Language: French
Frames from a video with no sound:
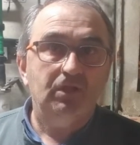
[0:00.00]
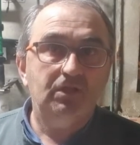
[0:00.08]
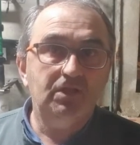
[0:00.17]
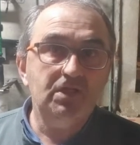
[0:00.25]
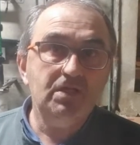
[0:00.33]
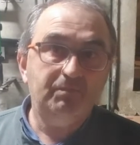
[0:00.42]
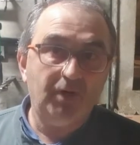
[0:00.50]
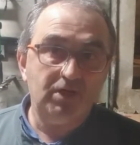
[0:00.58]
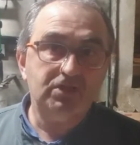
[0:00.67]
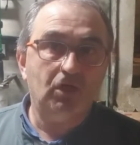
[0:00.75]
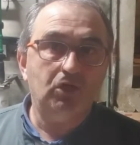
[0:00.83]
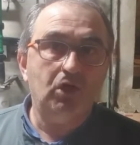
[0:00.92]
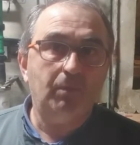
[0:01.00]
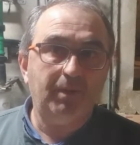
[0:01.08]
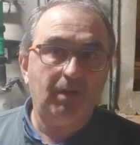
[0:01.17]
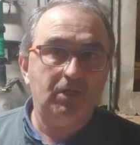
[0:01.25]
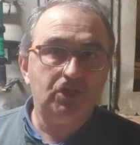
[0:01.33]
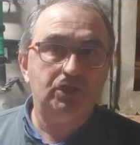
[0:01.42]
qui passent encore
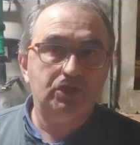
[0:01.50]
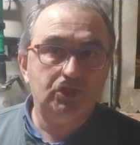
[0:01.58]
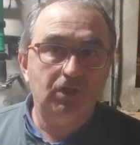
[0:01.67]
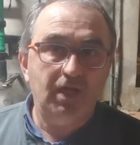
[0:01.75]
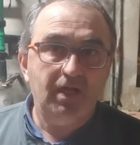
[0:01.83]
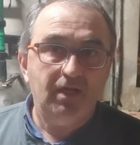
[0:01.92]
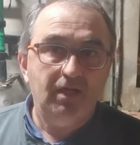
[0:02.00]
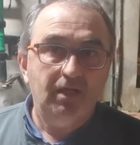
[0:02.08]
par le marché de Cholet.